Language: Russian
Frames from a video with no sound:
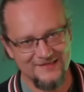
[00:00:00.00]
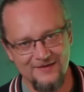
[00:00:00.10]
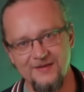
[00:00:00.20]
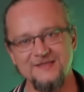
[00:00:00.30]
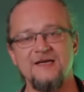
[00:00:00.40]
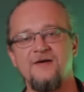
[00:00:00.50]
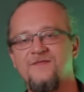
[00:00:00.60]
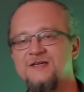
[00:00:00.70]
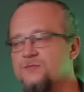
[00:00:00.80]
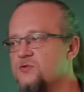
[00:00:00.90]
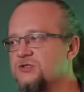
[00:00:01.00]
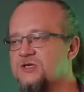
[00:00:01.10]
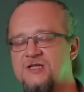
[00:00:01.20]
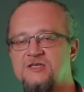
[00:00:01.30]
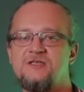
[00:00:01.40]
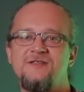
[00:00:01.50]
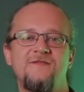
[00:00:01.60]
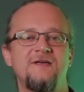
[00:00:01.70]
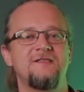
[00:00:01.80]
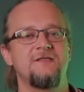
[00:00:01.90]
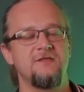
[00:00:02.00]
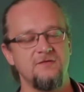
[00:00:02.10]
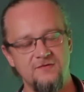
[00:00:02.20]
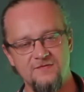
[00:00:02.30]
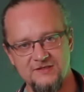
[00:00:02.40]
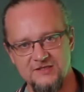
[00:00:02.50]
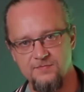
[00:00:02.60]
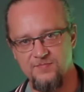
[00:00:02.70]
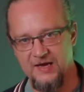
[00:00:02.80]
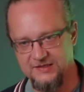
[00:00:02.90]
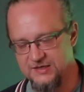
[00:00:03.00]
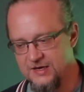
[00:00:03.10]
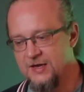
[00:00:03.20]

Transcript: за глаза, возможно даже 20-25.